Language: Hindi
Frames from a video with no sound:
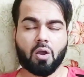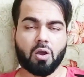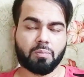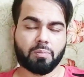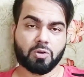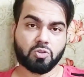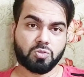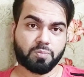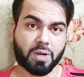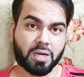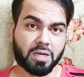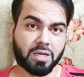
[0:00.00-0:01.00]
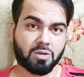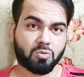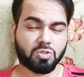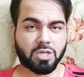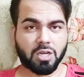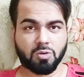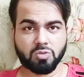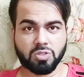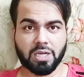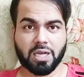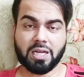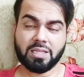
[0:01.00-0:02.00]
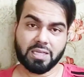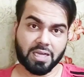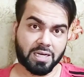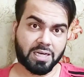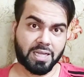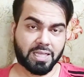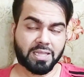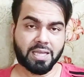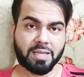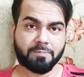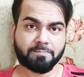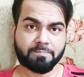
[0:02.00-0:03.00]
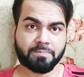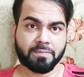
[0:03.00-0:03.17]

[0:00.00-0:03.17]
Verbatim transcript: और मनोज पाटिल कुछ ना कुछ गलत कर रहे थे